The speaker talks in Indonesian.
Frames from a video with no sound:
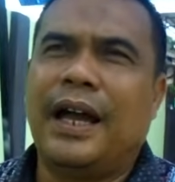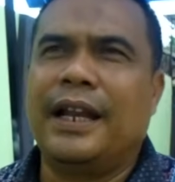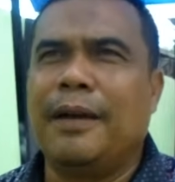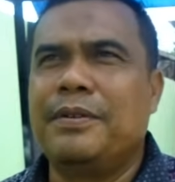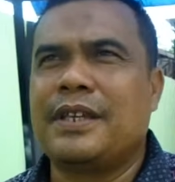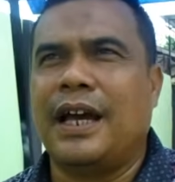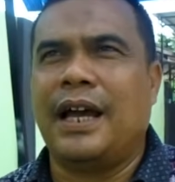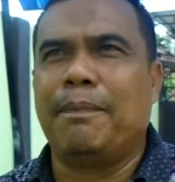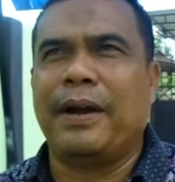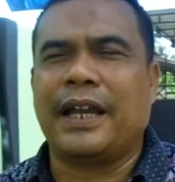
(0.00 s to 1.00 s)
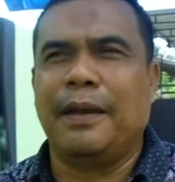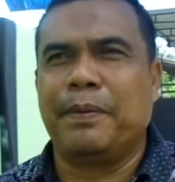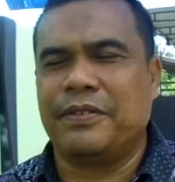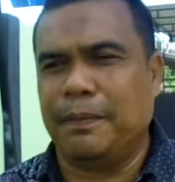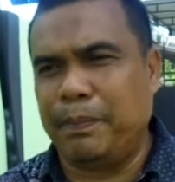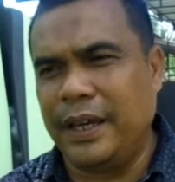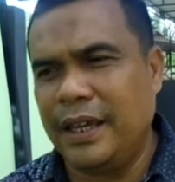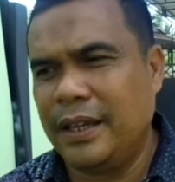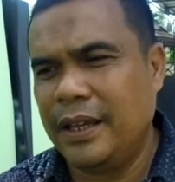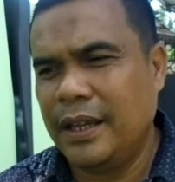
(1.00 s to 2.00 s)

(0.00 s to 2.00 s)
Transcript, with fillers: anda bisa pakai PCP